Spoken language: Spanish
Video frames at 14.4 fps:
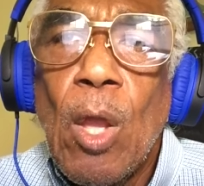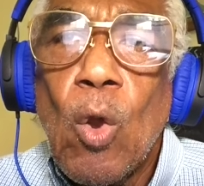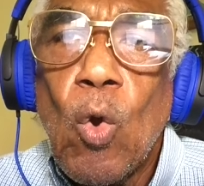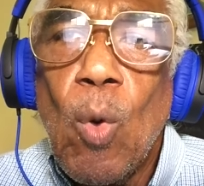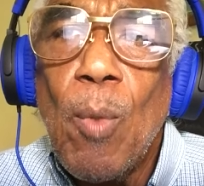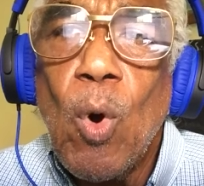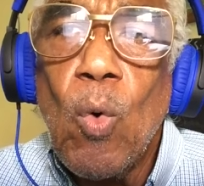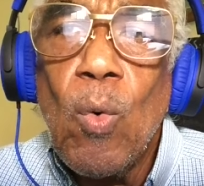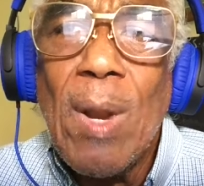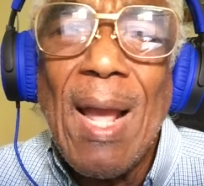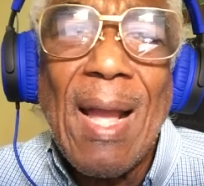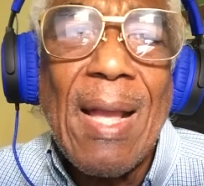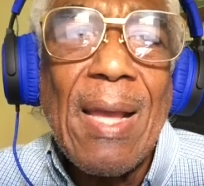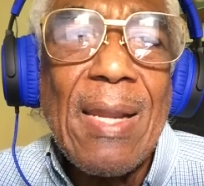como
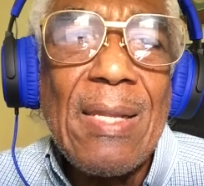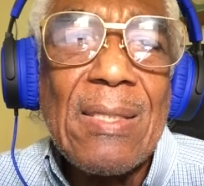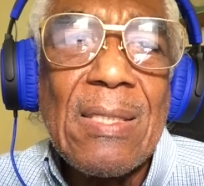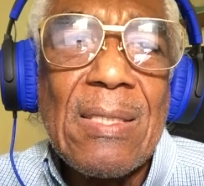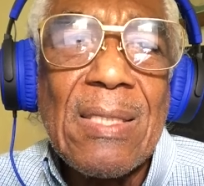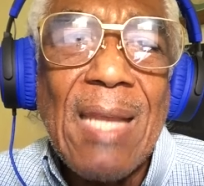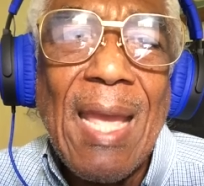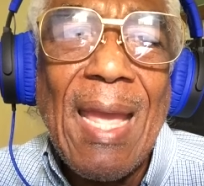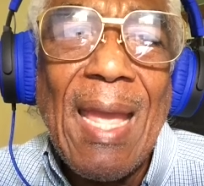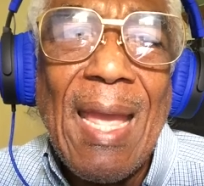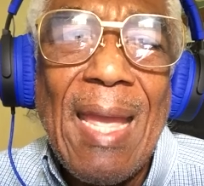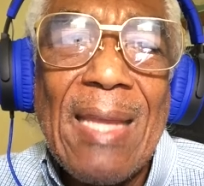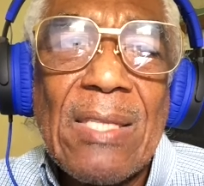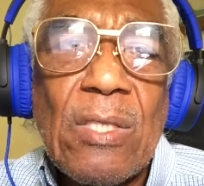una crisis
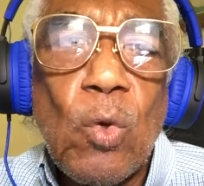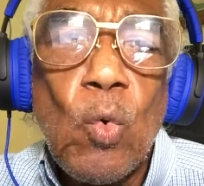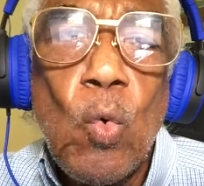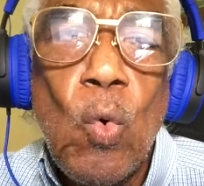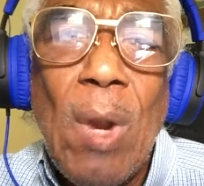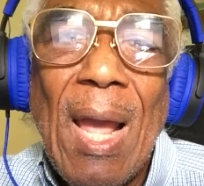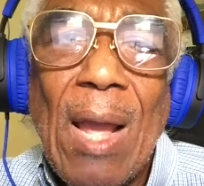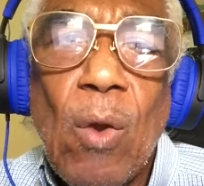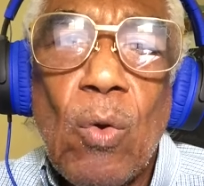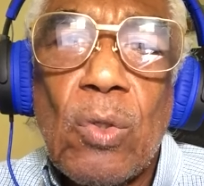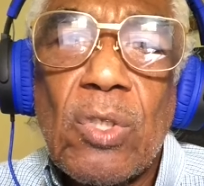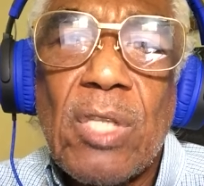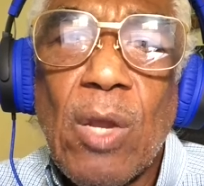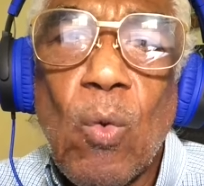que es una
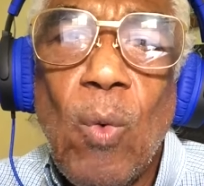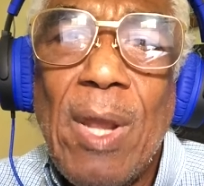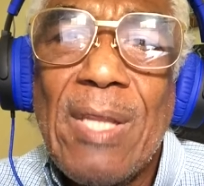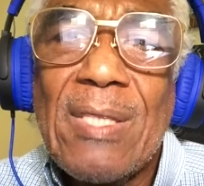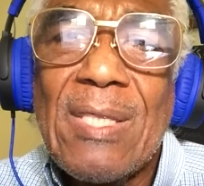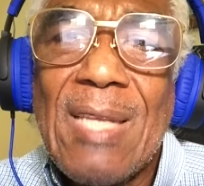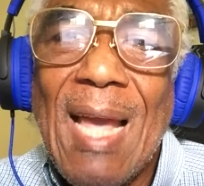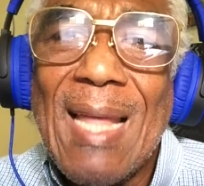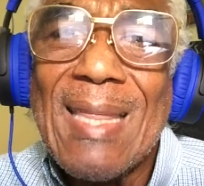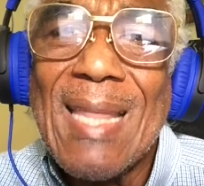consecuencia